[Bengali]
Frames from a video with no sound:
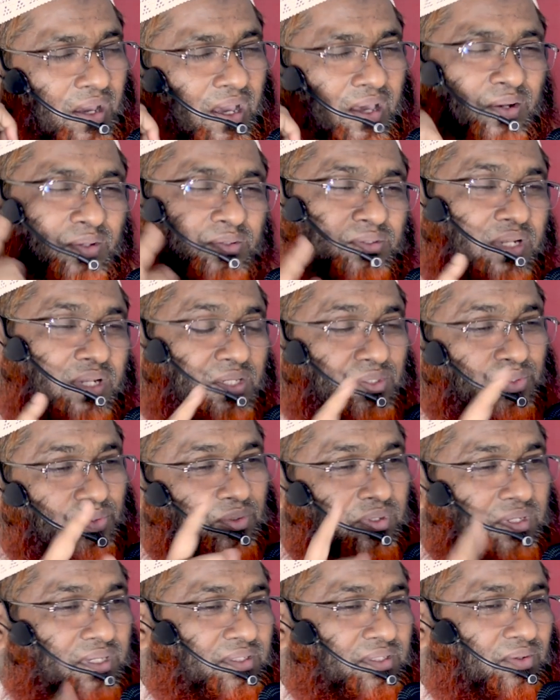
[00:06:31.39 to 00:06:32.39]
আলোচনা
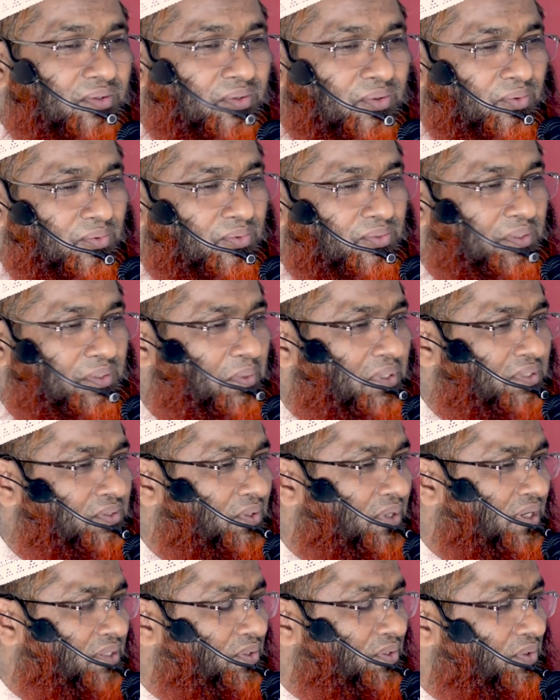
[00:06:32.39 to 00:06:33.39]
শুনলে যেন কোনো সময়
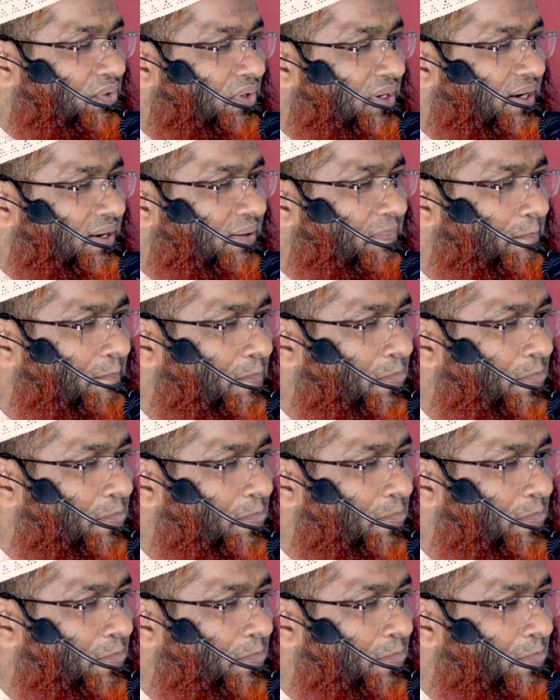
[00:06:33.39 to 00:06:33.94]
যোগাযোগ করেন